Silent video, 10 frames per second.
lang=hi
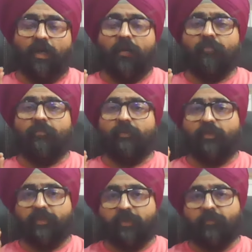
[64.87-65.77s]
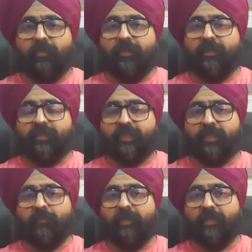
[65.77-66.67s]
आप जब भी इस
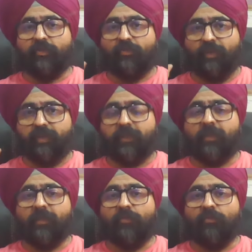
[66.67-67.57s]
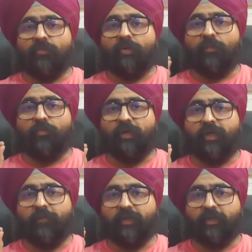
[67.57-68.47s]
तरह के मैटर्स को फेस कर रहे हो तो आपको
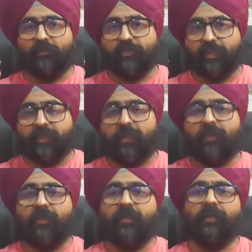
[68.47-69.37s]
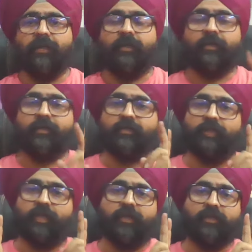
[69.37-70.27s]
एक बात का विशेष ध्यान रखना है कि
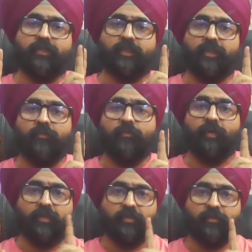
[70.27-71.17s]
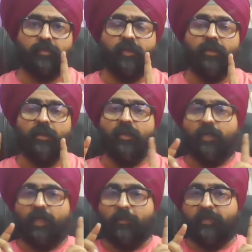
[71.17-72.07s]
चाइल्ड कस्टडी मैटर्स में
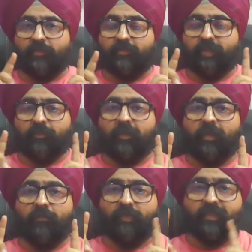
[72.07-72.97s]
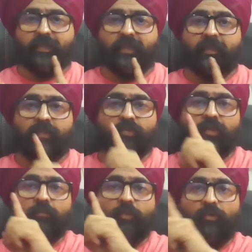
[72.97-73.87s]
हमें सबसे पहले बच्चे के साथ जो
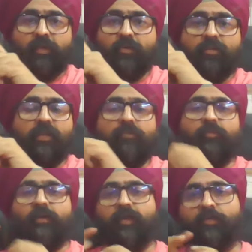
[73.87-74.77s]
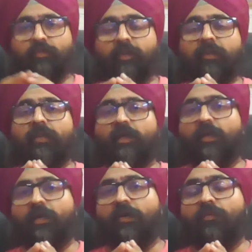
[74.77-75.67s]
है बॉन्डिंग को डेवलप करना होता है
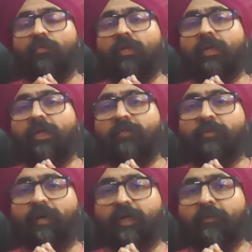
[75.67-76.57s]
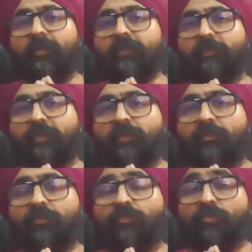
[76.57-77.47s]
वो रह रहा है अपनी माँ के पास में
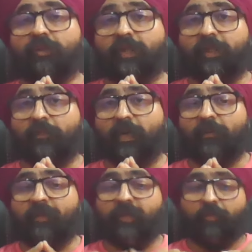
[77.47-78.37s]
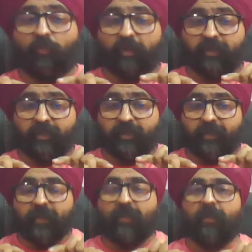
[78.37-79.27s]
उसके दिमाग में ये पॉइजनिंग
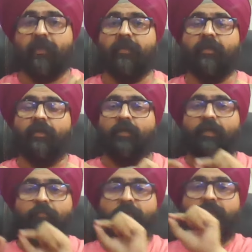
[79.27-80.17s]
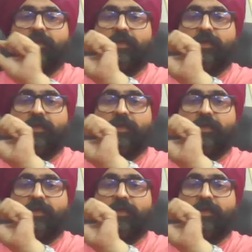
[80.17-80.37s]
किया जा रहा है कि पिता